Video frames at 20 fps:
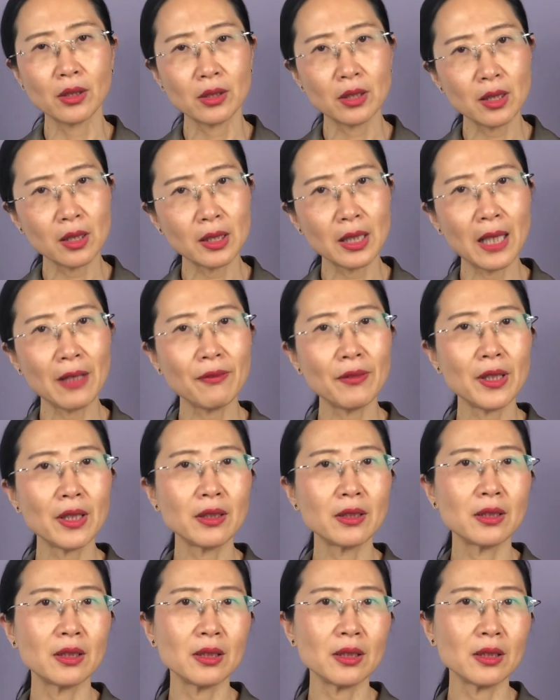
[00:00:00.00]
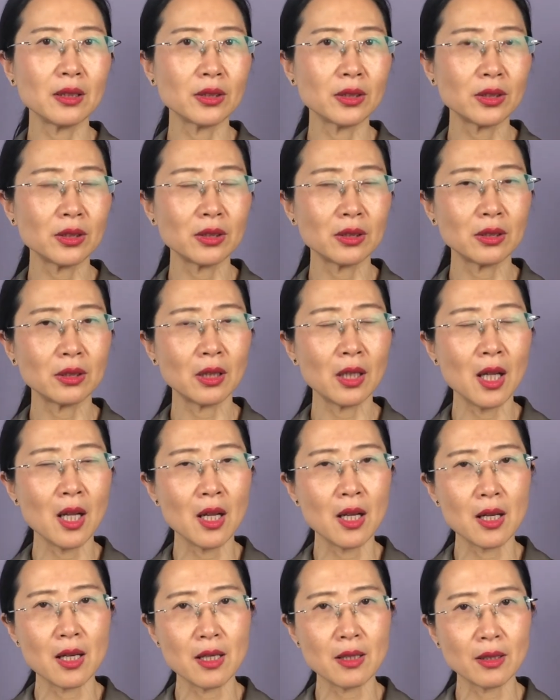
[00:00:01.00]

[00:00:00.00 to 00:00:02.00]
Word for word: 喝咖啡可以是呃，